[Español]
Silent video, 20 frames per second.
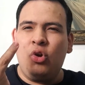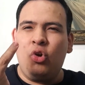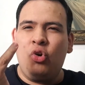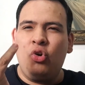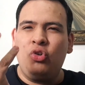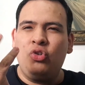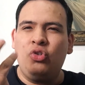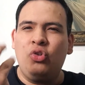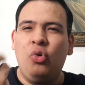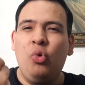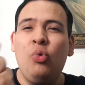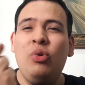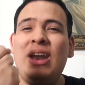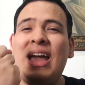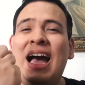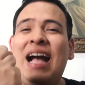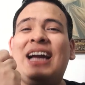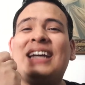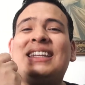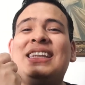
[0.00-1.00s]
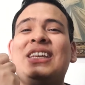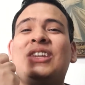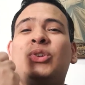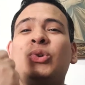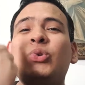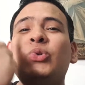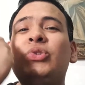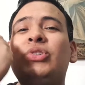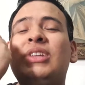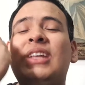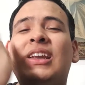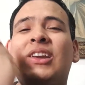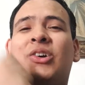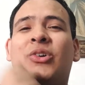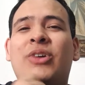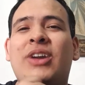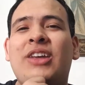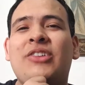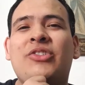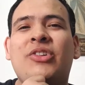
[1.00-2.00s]
con una actitud del
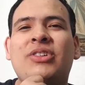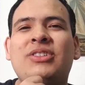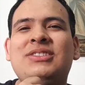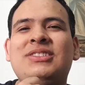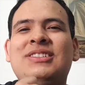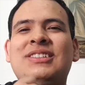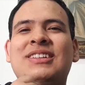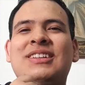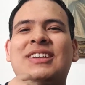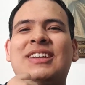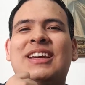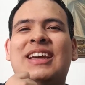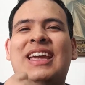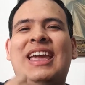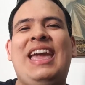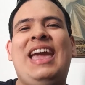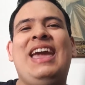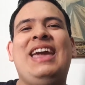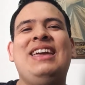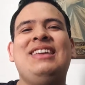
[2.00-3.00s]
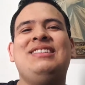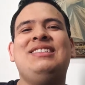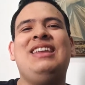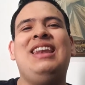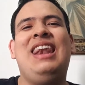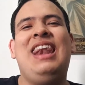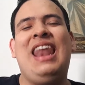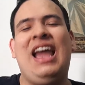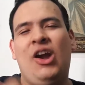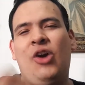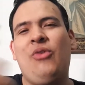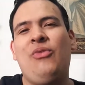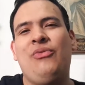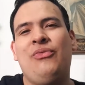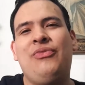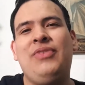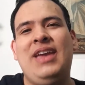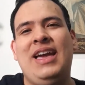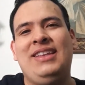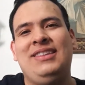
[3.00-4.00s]
corazón que es la
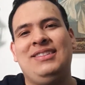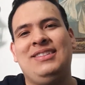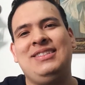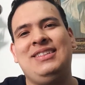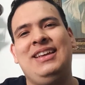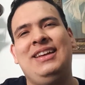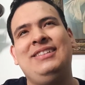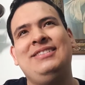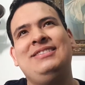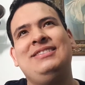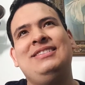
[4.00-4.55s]
confianza,